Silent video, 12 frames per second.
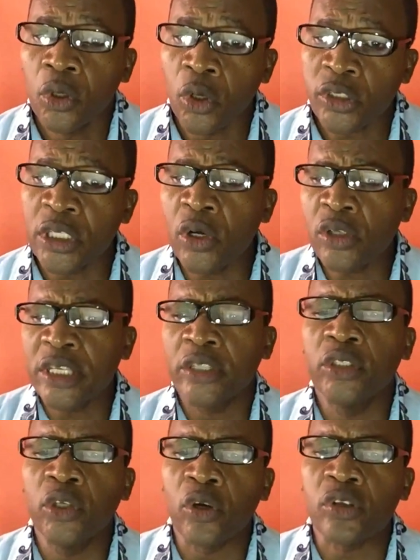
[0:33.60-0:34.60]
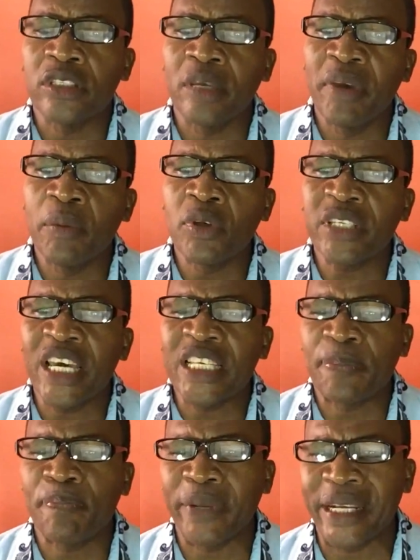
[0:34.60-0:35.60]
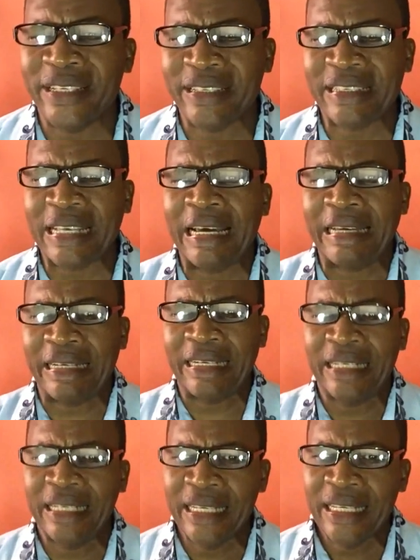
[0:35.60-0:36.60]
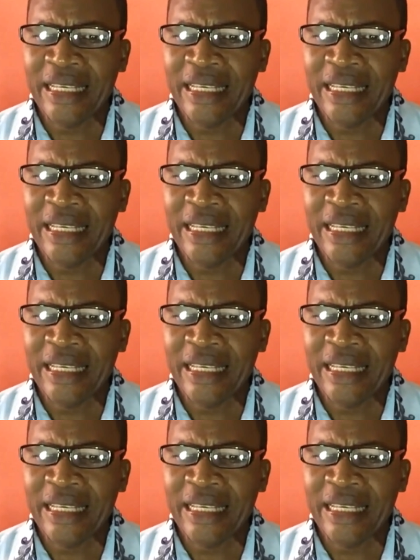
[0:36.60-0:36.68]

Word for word: Los hijos de Dios debemos expresar